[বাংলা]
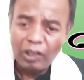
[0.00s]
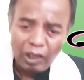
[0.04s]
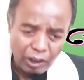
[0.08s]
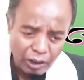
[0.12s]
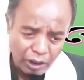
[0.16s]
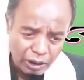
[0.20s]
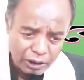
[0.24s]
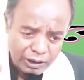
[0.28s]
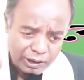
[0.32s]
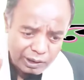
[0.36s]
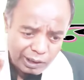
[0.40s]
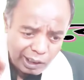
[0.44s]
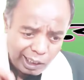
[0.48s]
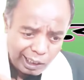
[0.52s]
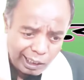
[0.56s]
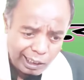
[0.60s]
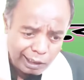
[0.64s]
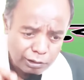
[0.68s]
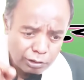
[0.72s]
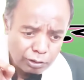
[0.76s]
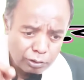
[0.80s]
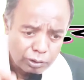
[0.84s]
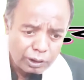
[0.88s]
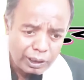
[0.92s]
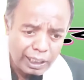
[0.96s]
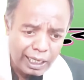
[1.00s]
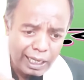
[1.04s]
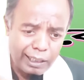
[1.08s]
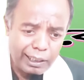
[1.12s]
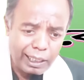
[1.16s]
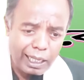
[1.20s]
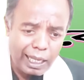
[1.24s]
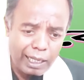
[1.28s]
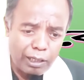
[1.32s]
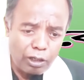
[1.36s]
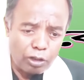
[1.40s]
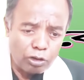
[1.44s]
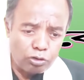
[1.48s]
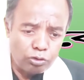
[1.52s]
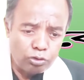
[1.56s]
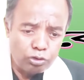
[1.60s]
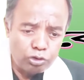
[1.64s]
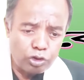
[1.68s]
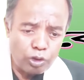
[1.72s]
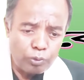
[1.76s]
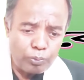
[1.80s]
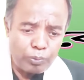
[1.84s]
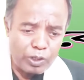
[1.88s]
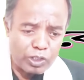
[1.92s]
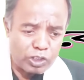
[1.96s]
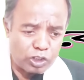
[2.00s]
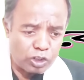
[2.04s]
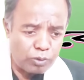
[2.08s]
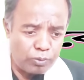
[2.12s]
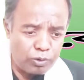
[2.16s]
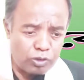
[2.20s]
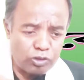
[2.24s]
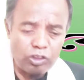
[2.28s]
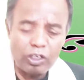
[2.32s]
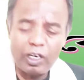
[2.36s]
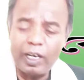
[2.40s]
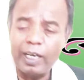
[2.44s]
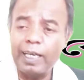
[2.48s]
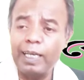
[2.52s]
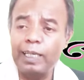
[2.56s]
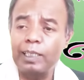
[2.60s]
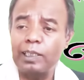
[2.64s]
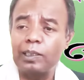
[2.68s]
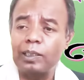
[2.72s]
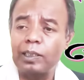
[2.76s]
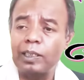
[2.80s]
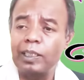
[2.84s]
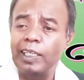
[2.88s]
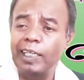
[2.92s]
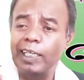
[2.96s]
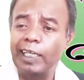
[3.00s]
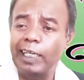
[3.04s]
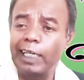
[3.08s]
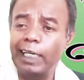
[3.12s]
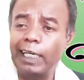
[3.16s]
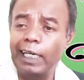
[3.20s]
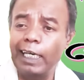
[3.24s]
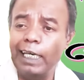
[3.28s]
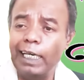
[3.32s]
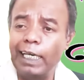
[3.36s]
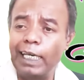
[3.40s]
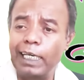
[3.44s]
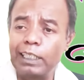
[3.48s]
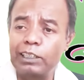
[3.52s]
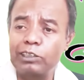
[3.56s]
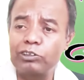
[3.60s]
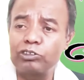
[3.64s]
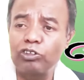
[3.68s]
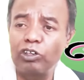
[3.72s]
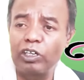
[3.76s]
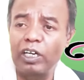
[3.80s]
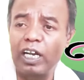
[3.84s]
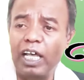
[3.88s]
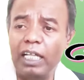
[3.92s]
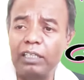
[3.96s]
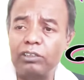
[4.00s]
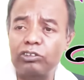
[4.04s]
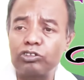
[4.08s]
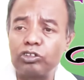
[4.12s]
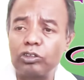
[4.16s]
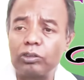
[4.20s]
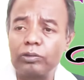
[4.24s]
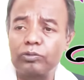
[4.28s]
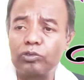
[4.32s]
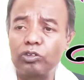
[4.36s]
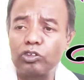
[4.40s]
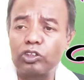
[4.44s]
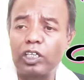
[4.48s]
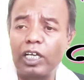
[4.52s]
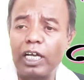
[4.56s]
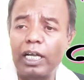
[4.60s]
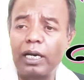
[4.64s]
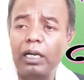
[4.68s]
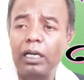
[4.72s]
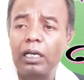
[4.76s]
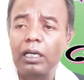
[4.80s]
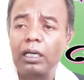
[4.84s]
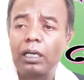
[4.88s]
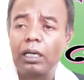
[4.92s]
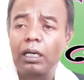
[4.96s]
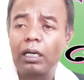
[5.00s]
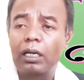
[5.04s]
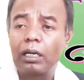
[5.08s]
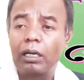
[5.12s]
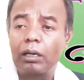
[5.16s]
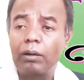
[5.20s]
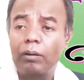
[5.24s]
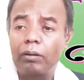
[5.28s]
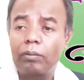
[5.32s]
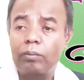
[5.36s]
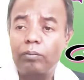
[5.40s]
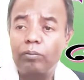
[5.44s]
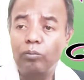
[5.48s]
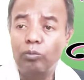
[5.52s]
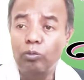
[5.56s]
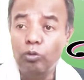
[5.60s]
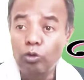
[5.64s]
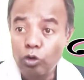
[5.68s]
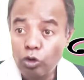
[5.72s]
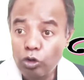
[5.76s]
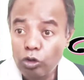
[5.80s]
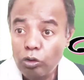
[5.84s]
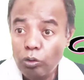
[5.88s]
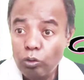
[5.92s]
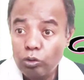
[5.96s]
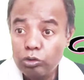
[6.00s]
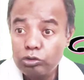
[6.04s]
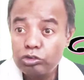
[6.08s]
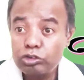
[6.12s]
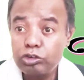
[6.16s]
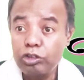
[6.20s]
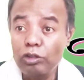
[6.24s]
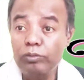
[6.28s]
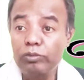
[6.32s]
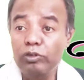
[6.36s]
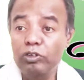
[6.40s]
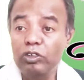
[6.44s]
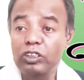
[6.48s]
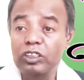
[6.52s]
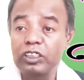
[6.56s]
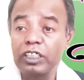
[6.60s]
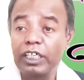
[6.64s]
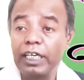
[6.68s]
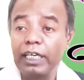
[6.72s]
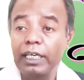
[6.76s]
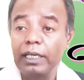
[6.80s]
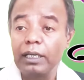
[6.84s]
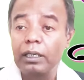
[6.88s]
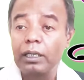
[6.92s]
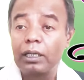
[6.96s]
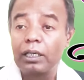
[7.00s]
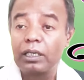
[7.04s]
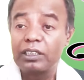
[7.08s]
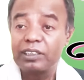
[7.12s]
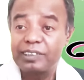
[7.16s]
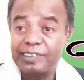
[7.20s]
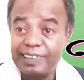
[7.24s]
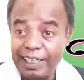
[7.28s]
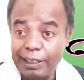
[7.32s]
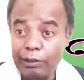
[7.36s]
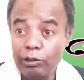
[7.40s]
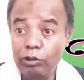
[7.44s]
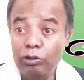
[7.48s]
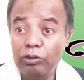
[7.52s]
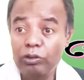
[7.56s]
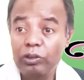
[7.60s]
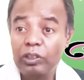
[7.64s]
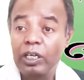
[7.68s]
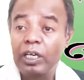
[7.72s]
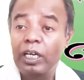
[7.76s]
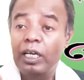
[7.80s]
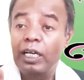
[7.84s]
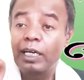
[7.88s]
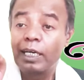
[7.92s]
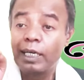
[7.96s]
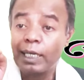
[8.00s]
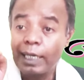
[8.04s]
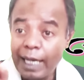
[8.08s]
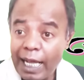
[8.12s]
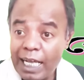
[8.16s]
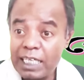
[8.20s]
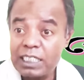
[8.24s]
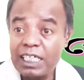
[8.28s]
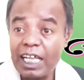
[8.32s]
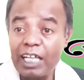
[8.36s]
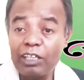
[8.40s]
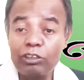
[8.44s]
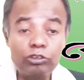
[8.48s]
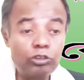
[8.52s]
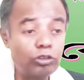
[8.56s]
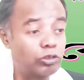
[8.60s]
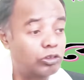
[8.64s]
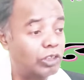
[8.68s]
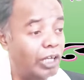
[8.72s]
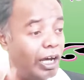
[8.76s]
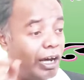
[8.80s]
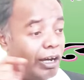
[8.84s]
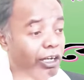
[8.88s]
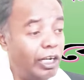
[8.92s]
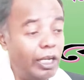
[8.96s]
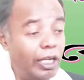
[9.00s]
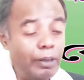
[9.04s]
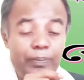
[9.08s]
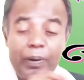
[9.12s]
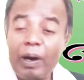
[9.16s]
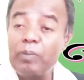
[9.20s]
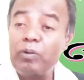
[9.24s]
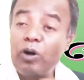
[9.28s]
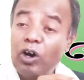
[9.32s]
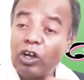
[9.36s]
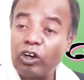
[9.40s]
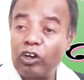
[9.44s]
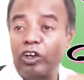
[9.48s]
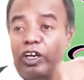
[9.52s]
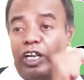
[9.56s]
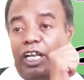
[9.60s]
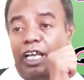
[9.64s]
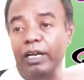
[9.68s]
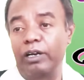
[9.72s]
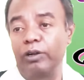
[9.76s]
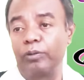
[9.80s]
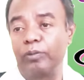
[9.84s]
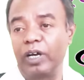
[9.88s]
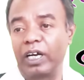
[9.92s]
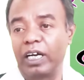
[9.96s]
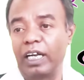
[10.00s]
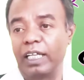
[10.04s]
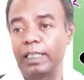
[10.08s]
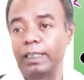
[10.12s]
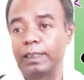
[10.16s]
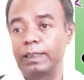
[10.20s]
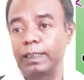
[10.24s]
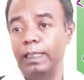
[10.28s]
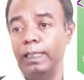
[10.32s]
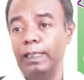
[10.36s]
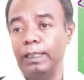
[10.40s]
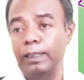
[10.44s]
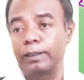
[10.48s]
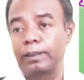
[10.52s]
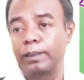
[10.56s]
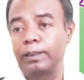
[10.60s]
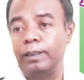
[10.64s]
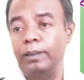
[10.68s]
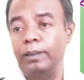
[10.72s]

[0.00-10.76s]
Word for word: তাহলে তারা যদি আর আরো দুশো পাঁচশো বছর আগের থেকে এই সলাদ শব্দটার মূল উৎস মূল যে সালুম না জানতো তাহলে ব্যবহার করে কেন বাংলাদেশে